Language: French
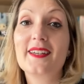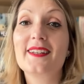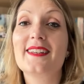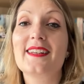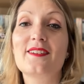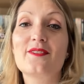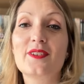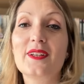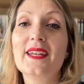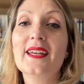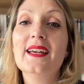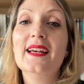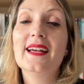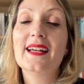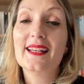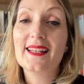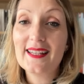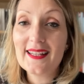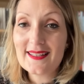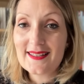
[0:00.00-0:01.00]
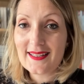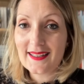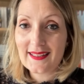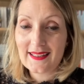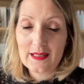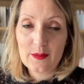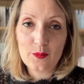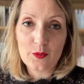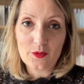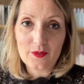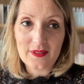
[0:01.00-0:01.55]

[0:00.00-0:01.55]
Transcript: il y avait les équipes de